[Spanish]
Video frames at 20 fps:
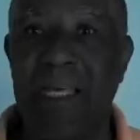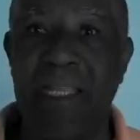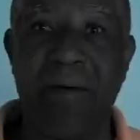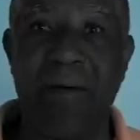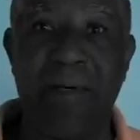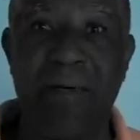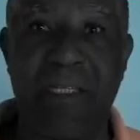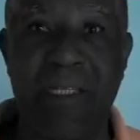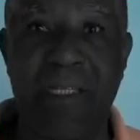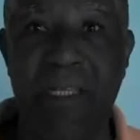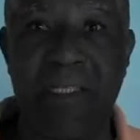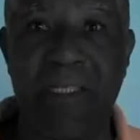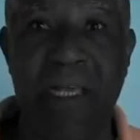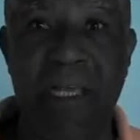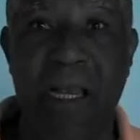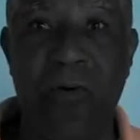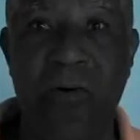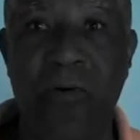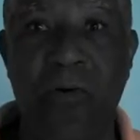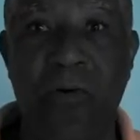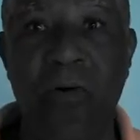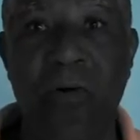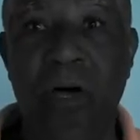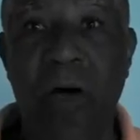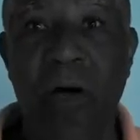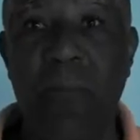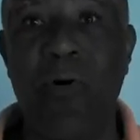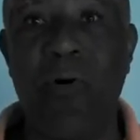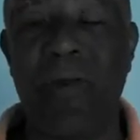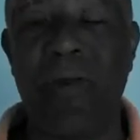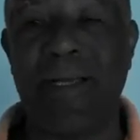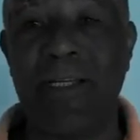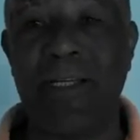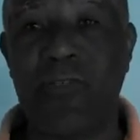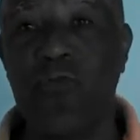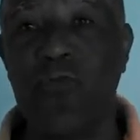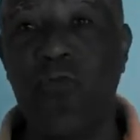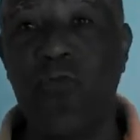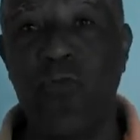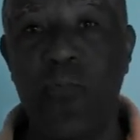le debe ese desalojo, porque es
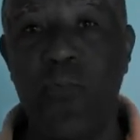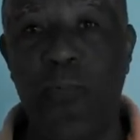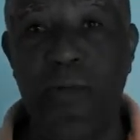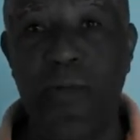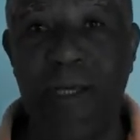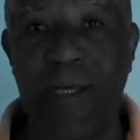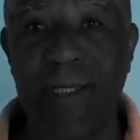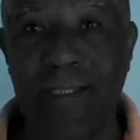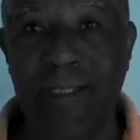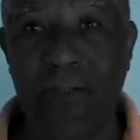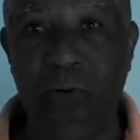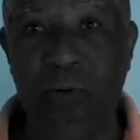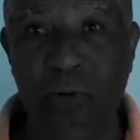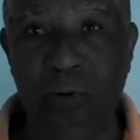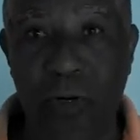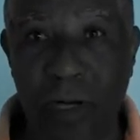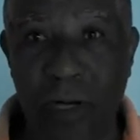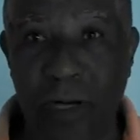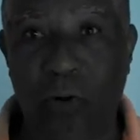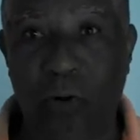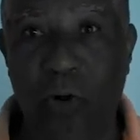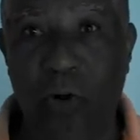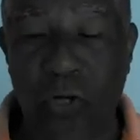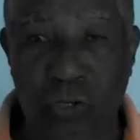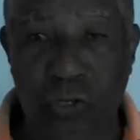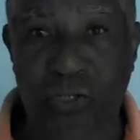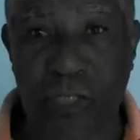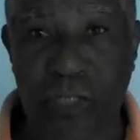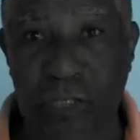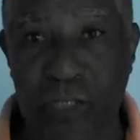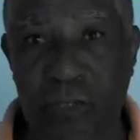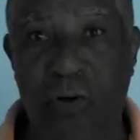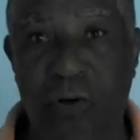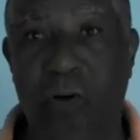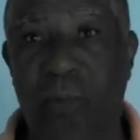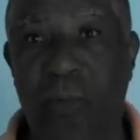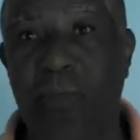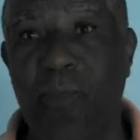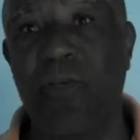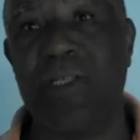un grupo desconocido eh,
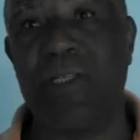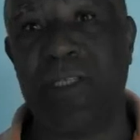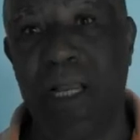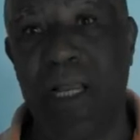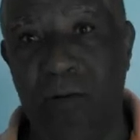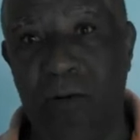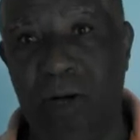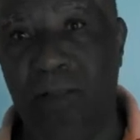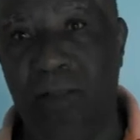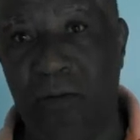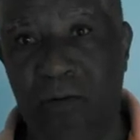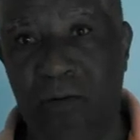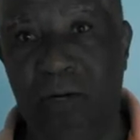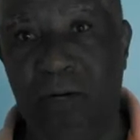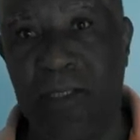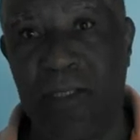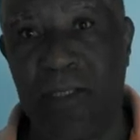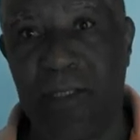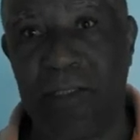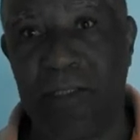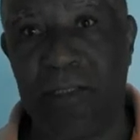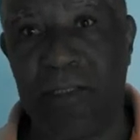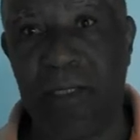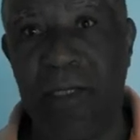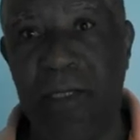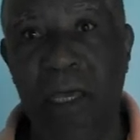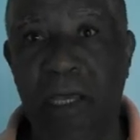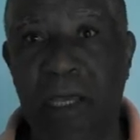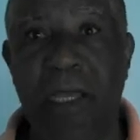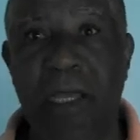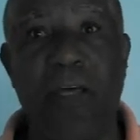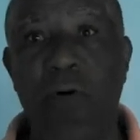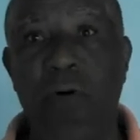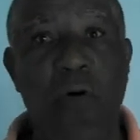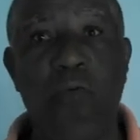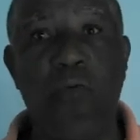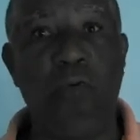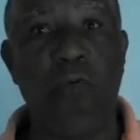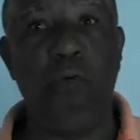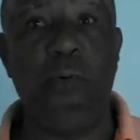como desalojado de los haitises, que no es
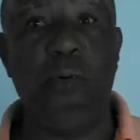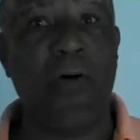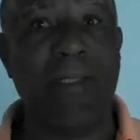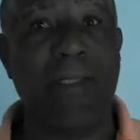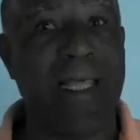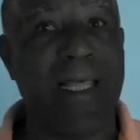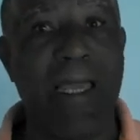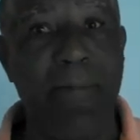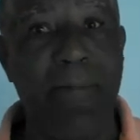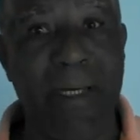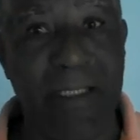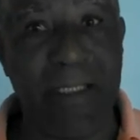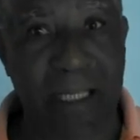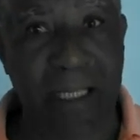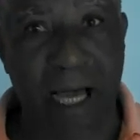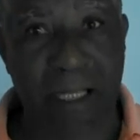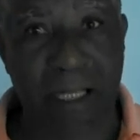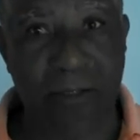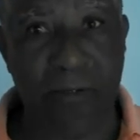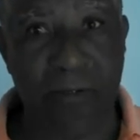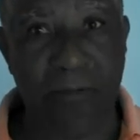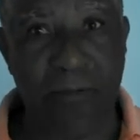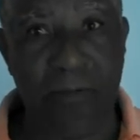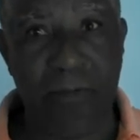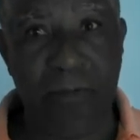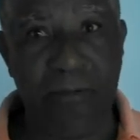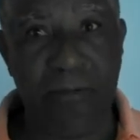un grupo que está inventando.